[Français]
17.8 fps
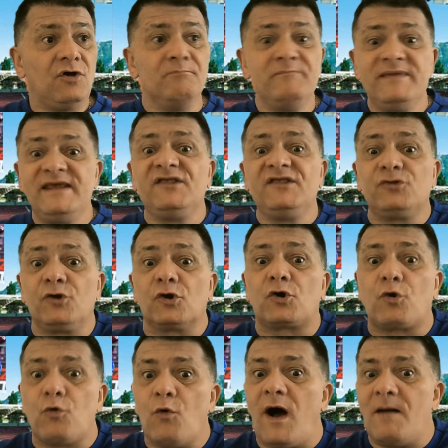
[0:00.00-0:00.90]
mine
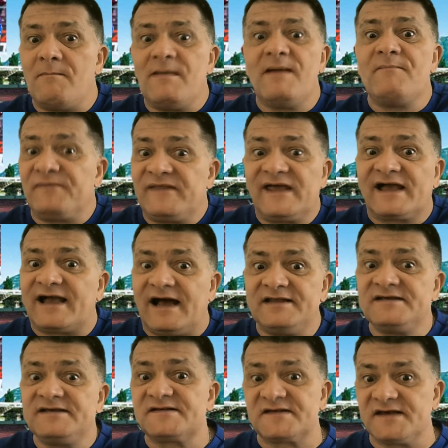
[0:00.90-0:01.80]
de quoi même
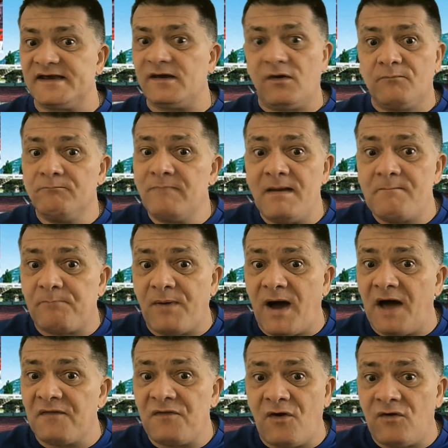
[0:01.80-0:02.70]
d'égaliser, même
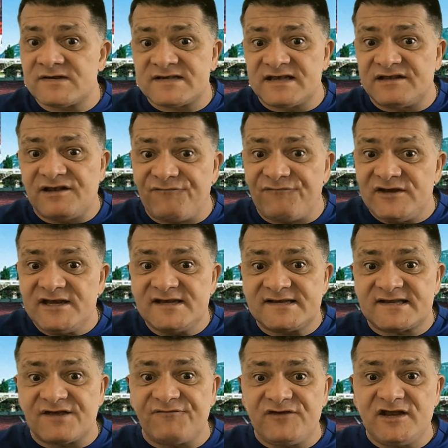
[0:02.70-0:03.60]
pas, non, c'était
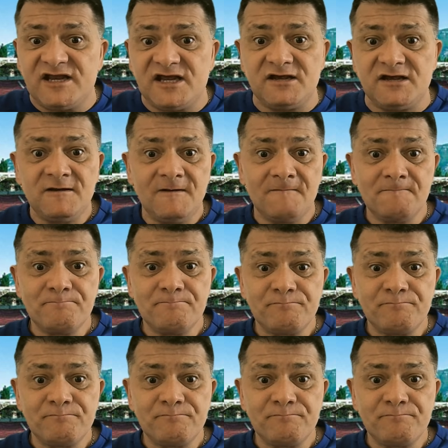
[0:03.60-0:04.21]
fini, c'était fini.